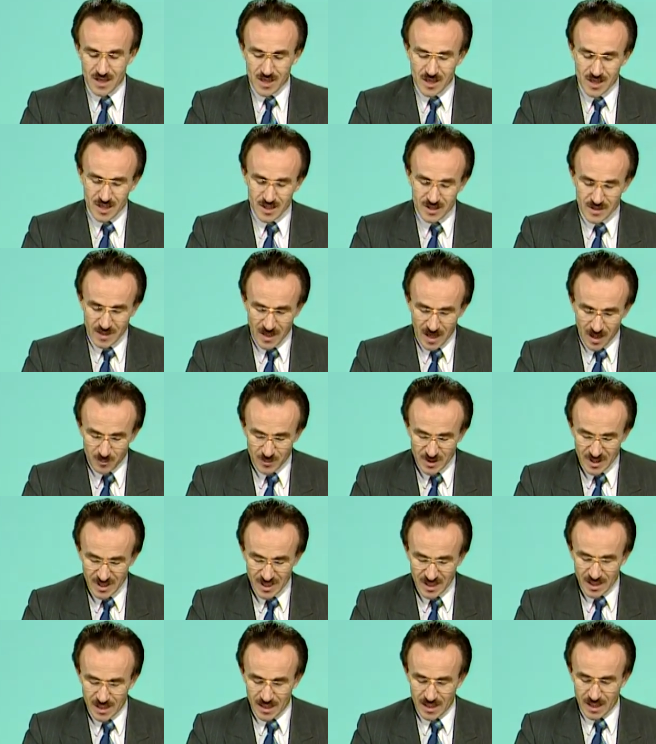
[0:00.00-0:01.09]
İslam
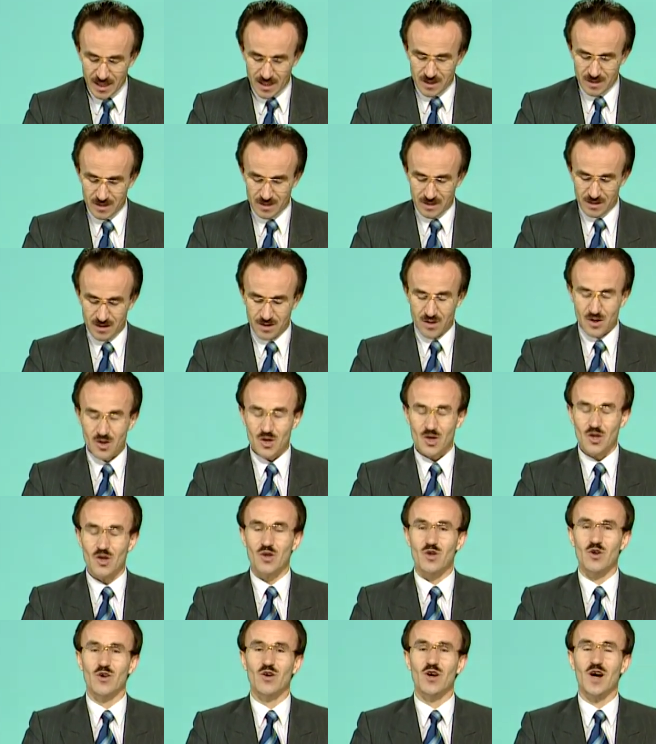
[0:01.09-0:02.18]
dininin
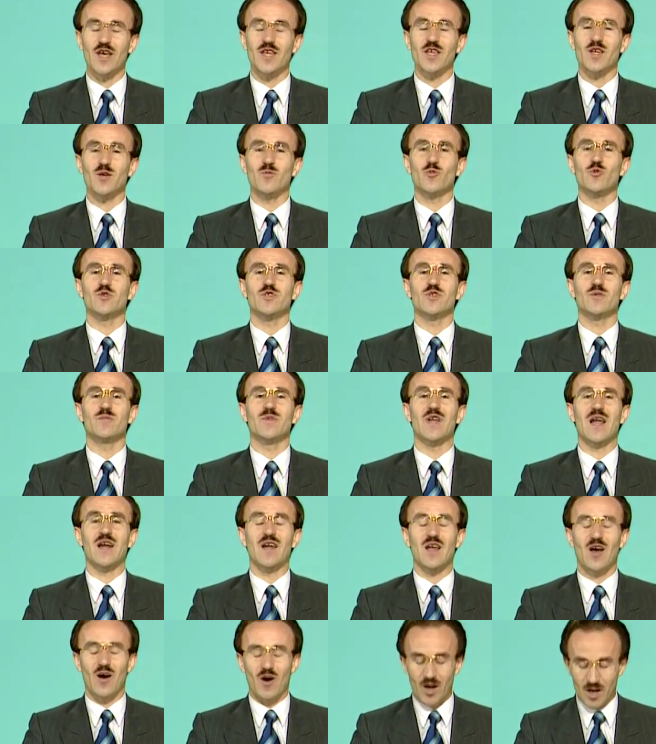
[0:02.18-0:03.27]

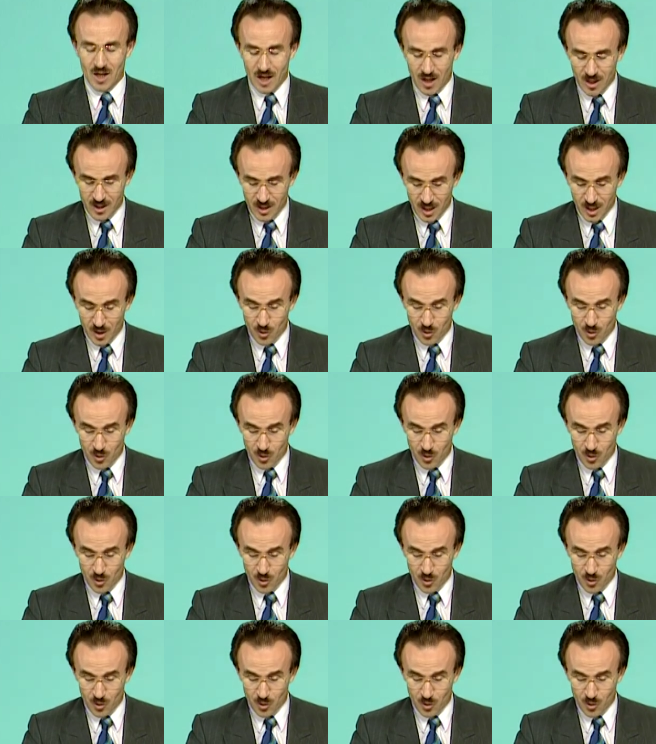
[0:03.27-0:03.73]
gayrimüslimlerle alakalı